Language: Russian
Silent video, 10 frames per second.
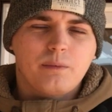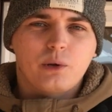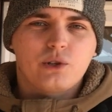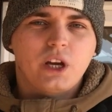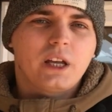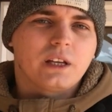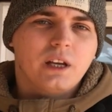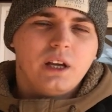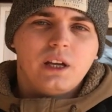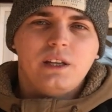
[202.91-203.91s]
вы
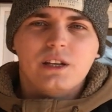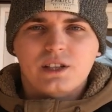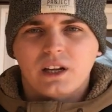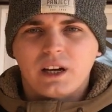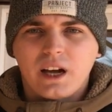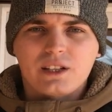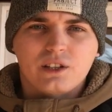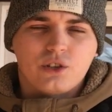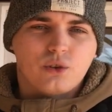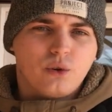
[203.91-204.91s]
получаете несколько
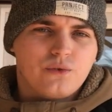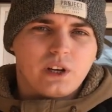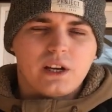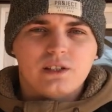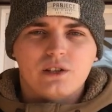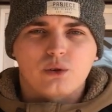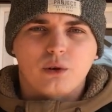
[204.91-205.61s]
разных счетов с разной